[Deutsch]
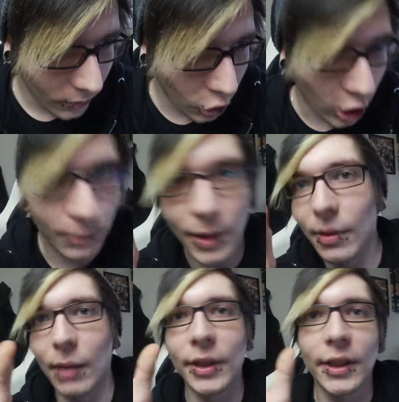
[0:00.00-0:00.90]
Hört mir
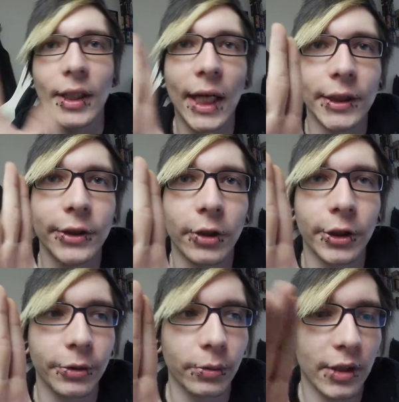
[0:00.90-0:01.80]
mal bitte ganz
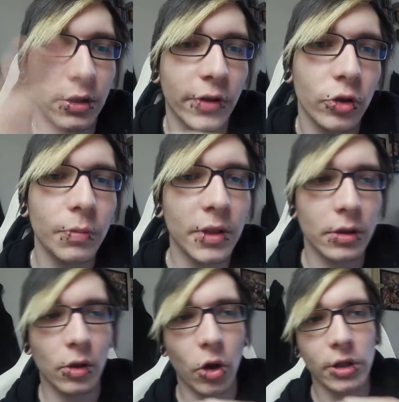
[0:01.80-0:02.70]
kurz zu. Also ich versuche
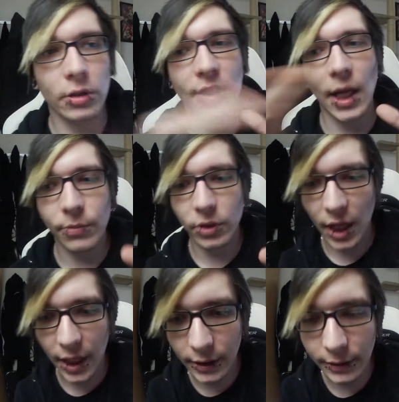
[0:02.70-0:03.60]
mich kurz und knapp
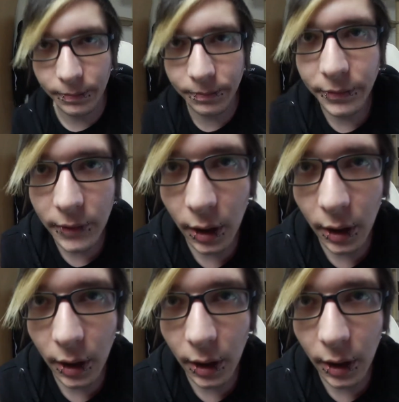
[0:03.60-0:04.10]
zu halten.